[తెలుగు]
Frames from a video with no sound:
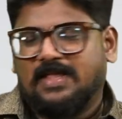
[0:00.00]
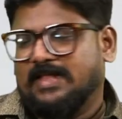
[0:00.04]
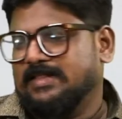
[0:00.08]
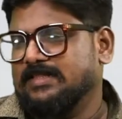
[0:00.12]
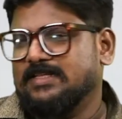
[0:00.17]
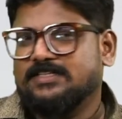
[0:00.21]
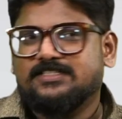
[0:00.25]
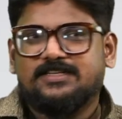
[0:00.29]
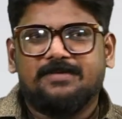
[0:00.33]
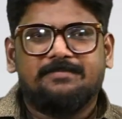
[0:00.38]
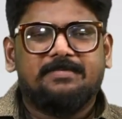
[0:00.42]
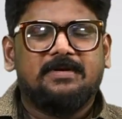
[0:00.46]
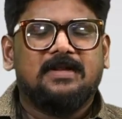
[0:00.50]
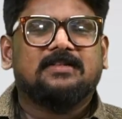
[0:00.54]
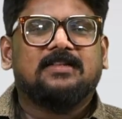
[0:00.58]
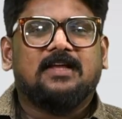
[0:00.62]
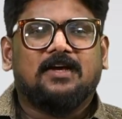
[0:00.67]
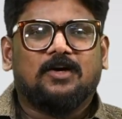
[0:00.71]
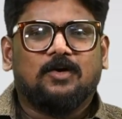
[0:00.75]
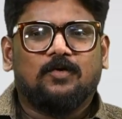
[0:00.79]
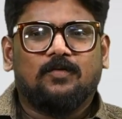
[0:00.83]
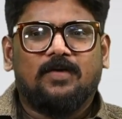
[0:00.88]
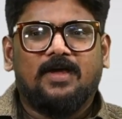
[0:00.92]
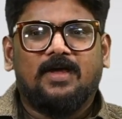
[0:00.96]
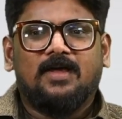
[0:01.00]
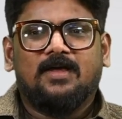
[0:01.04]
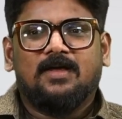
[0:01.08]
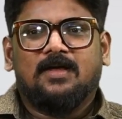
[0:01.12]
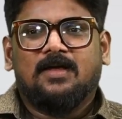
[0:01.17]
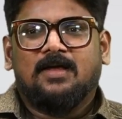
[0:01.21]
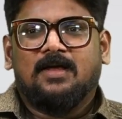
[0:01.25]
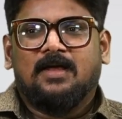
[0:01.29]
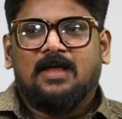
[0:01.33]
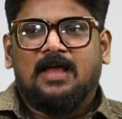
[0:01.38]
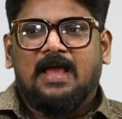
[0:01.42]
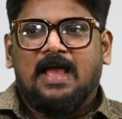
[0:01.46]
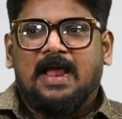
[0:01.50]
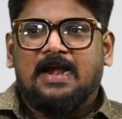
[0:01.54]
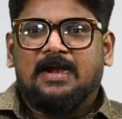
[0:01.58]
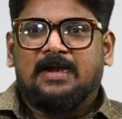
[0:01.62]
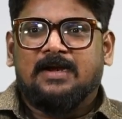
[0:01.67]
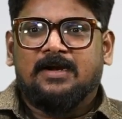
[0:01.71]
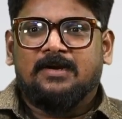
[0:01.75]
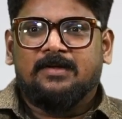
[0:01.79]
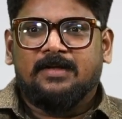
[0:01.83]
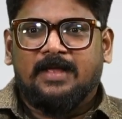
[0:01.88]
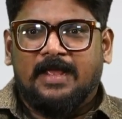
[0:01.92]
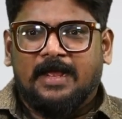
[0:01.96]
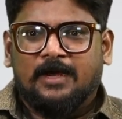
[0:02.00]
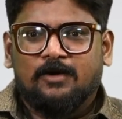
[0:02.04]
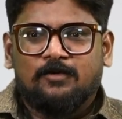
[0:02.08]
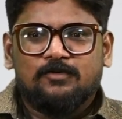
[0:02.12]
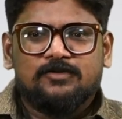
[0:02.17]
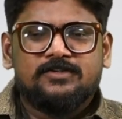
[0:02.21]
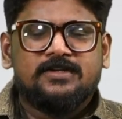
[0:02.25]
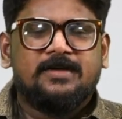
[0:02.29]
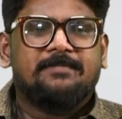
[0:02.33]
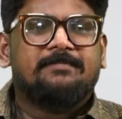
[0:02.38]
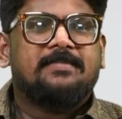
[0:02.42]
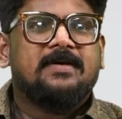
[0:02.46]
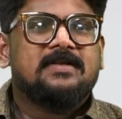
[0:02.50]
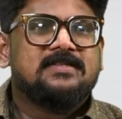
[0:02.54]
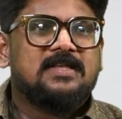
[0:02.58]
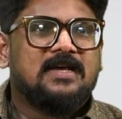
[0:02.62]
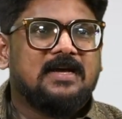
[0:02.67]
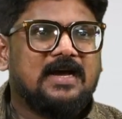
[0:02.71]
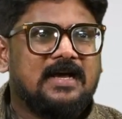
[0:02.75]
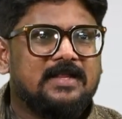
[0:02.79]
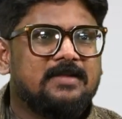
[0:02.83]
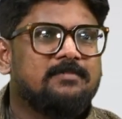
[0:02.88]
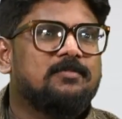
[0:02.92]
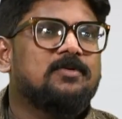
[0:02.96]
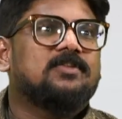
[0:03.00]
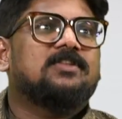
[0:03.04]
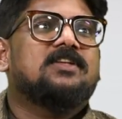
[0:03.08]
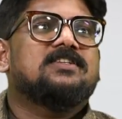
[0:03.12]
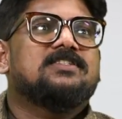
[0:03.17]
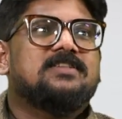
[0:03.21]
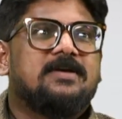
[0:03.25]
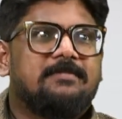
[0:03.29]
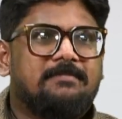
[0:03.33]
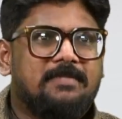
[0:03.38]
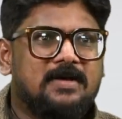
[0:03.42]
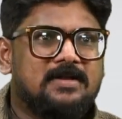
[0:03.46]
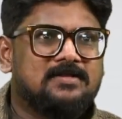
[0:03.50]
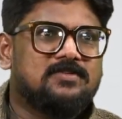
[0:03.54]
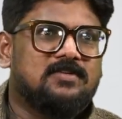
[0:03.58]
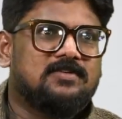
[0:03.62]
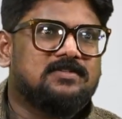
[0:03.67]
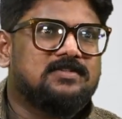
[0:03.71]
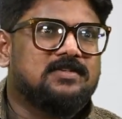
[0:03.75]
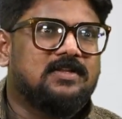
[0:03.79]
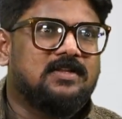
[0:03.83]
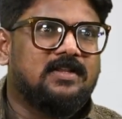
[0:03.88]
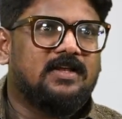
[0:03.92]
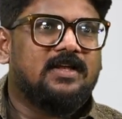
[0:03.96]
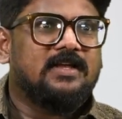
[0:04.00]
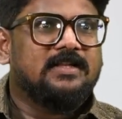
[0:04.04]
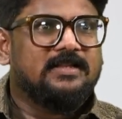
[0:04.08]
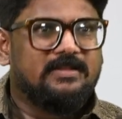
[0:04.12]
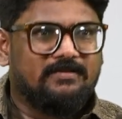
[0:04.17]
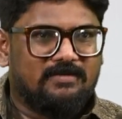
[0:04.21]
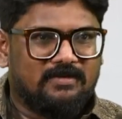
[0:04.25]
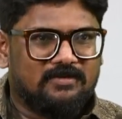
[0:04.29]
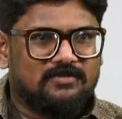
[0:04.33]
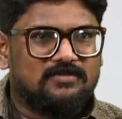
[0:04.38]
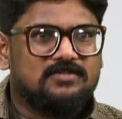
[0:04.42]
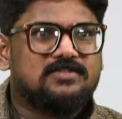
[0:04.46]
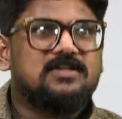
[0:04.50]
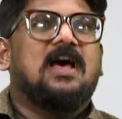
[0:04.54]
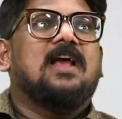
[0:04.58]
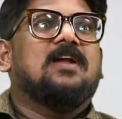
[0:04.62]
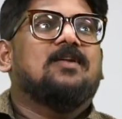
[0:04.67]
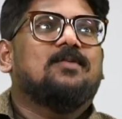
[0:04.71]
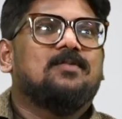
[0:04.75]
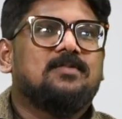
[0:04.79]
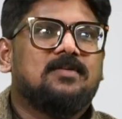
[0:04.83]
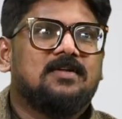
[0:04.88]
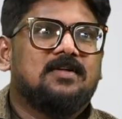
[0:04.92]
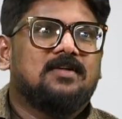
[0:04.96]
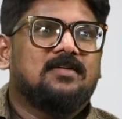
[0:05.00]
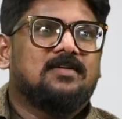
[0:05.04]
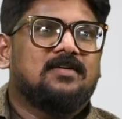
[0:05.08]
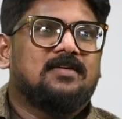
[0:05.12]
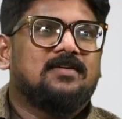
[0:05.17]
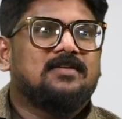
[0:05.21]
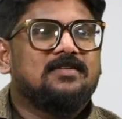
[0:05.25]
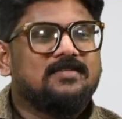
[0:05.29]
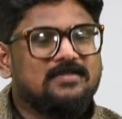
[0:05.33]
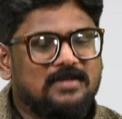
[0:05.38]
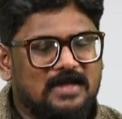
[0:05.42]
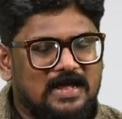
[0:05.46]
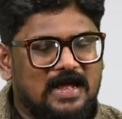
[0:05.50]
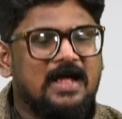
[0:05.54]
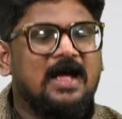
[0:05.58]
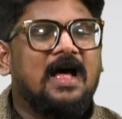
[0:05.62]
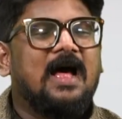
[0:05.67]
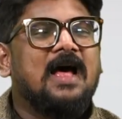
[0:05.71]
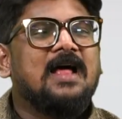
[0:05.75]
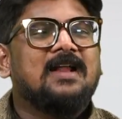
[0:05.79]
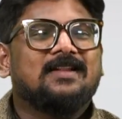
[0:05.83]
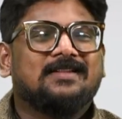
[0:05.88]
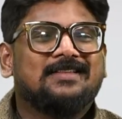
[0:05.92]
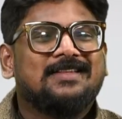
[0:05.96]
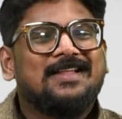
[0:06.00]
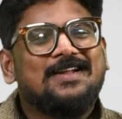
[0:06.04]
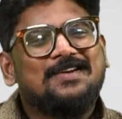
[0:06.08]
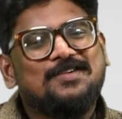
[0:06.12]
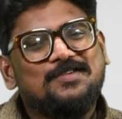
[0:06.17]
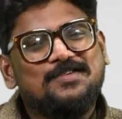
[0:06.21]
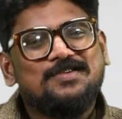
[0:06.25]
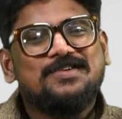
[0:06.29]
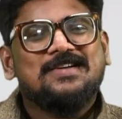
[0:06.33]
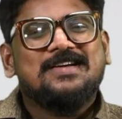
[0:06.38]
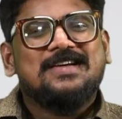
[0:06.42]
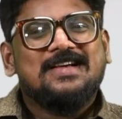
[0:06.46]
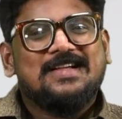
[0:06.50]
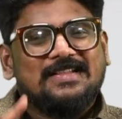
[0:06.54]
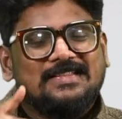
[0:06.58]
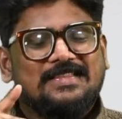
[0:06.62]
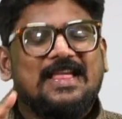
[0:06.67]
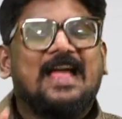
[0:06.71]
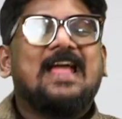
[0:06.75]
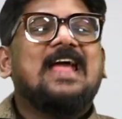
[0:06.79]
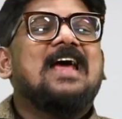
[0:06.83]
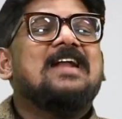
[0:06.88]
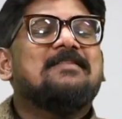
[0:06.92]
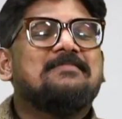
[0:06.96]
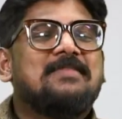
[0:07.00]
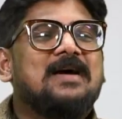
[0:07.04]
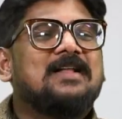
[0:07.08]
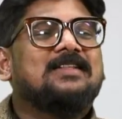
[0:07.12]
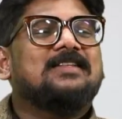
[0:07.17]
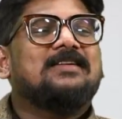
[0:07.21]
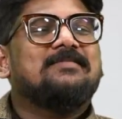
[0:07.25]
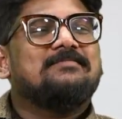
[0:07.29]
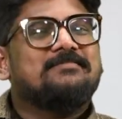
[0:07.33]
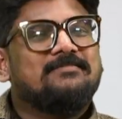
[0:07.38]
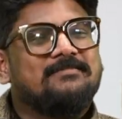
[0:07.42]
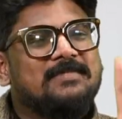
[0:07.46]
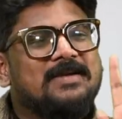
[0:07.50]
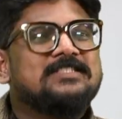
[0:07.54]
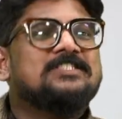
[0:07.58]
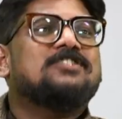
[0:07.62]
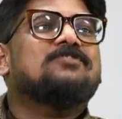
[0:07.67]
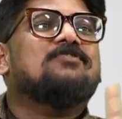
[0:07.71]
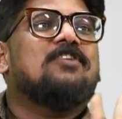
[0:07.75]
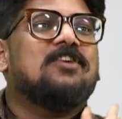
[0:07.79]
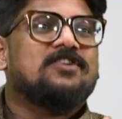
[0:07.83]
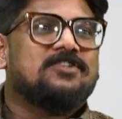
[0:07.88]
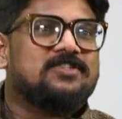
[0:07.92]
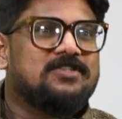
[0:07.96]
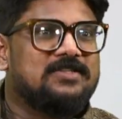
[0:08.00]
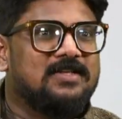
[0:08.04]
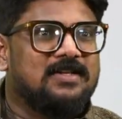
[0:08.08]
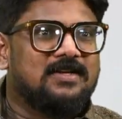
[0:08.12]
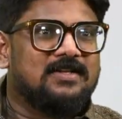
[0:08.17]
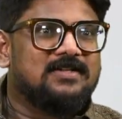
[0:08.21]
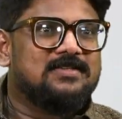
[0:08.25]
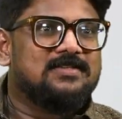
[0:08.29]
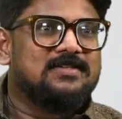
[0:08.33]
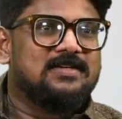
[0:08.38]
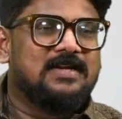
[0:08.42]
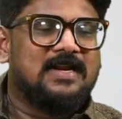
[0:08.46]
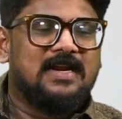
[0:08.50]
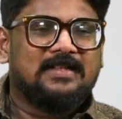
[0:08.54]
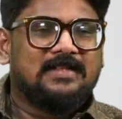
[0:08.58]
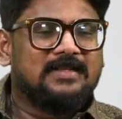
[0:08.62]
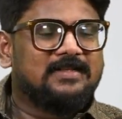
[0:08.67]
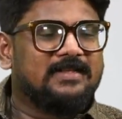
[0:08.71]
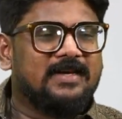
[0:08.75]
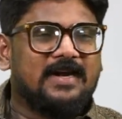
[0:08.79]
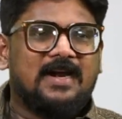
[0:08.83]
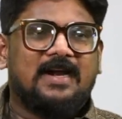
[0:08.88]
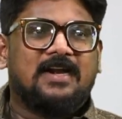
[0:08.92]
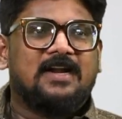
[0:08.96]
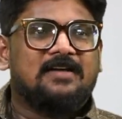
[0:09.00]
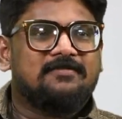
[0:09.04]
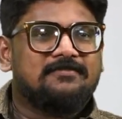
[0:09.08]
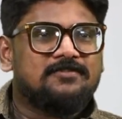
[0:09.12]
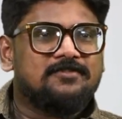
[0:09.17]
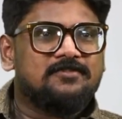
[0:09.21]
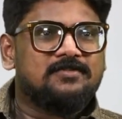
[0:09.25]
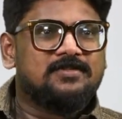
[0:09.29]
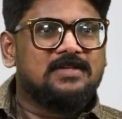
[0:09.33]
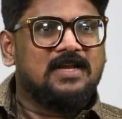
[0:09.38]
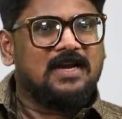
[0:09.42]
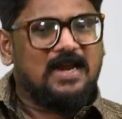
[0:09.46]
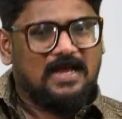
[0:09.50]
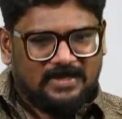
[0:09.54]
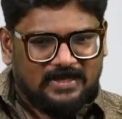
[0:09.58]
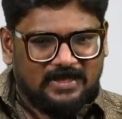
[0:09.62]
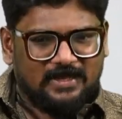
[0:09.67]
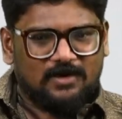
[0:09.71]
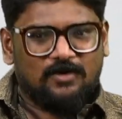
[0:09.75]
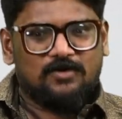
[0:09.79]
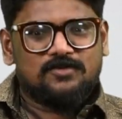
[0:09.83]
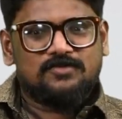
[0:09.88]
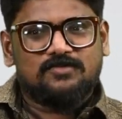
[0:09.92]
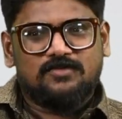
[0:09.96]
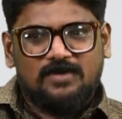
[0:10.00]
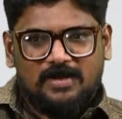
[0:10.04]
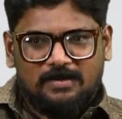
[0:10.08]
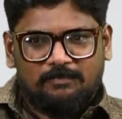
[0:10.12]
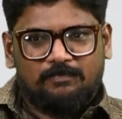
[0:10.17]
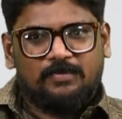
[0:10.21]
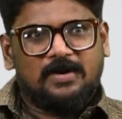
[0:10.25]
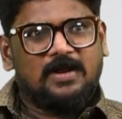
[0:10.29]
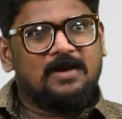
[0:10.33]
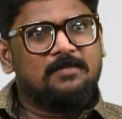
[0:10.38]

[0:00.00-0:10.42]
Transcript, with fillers: ఎంత చెప్పినా తక్కువే అండ్ ఎక్కువ చెప్పేస్తే కథ మొత్తం చెప్పాల్సి వస్తుంది ఇంతవరకు hmm. చాలు ఓకే సార్ అందరూ దయాన్ మాత్రం మస్ట్ వాచ్ సిరీస్ నేనైతే త్రీ అండ్ హాఫ్ చూసాను నాకు ఈ రోజు కూడా ఎప్పుడు